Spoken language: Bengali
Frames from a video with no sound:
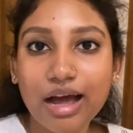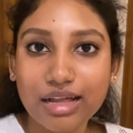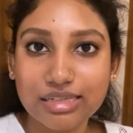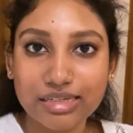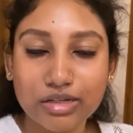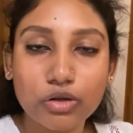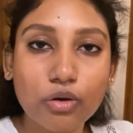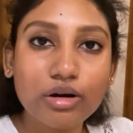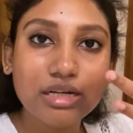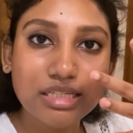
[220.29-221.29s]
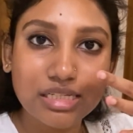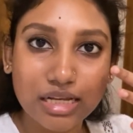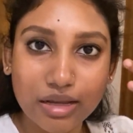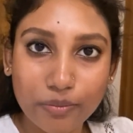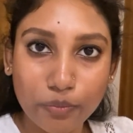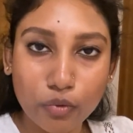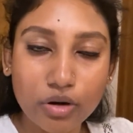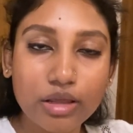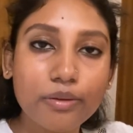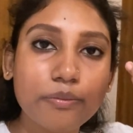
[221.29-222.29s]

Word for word: আচ্ছা যখন নিচে পড়ি